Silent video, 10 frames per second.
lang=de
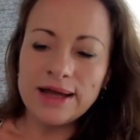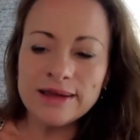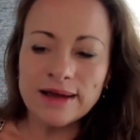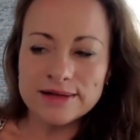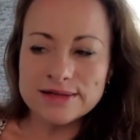
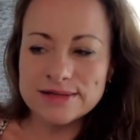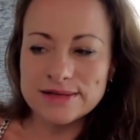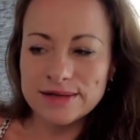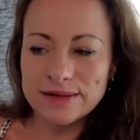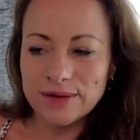Ich
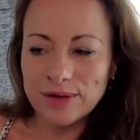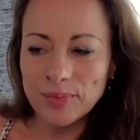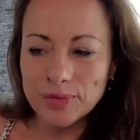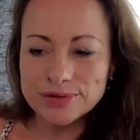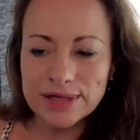als
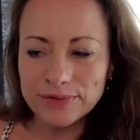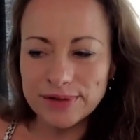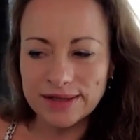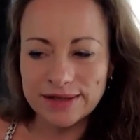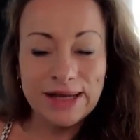
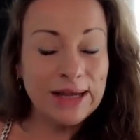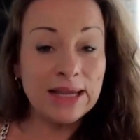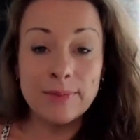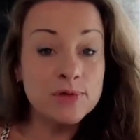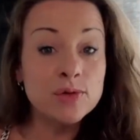Botschafterin,
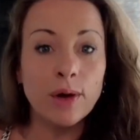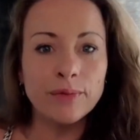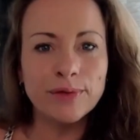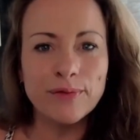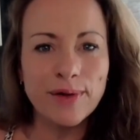ich habe so
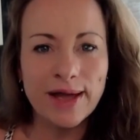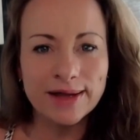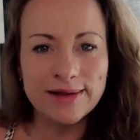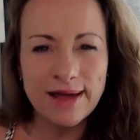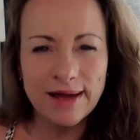oft
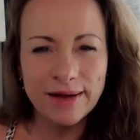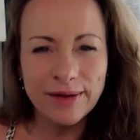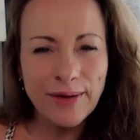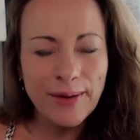gefragt, Herr